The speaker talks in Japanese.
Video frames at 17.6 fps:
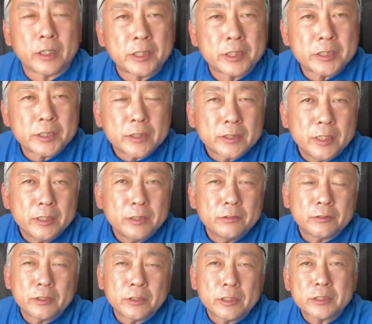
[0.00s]
被写体
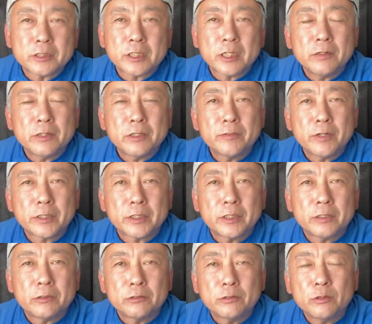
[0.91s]
によって使い分
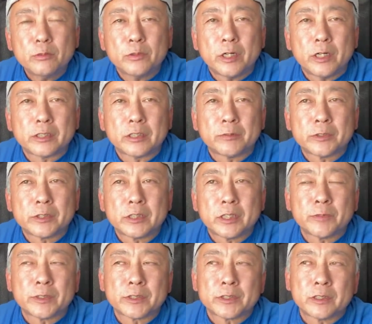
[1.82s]
けるのもありかもし
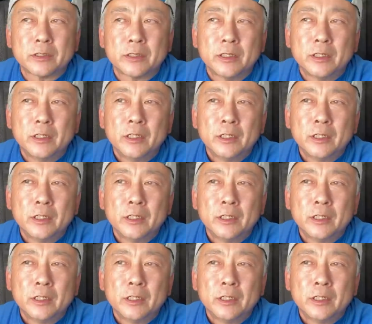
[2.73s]
れませんね。